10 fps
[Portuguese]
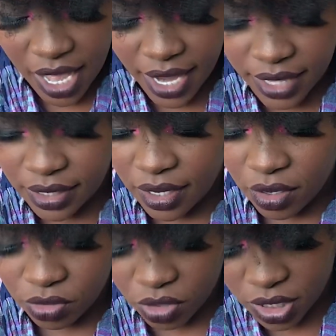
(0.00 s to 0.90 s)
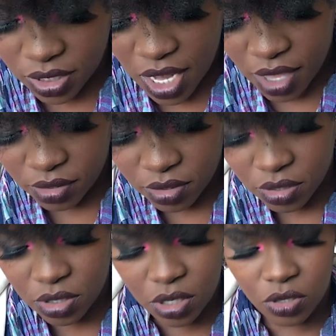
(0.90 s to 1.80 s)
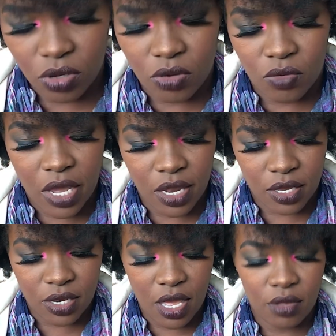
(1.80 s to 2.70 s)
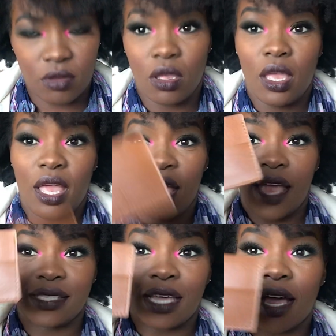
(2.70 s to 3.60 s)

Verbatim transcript: A carteira que eu tô aqui dentro, que eu tô com ela aqui dentro, é essa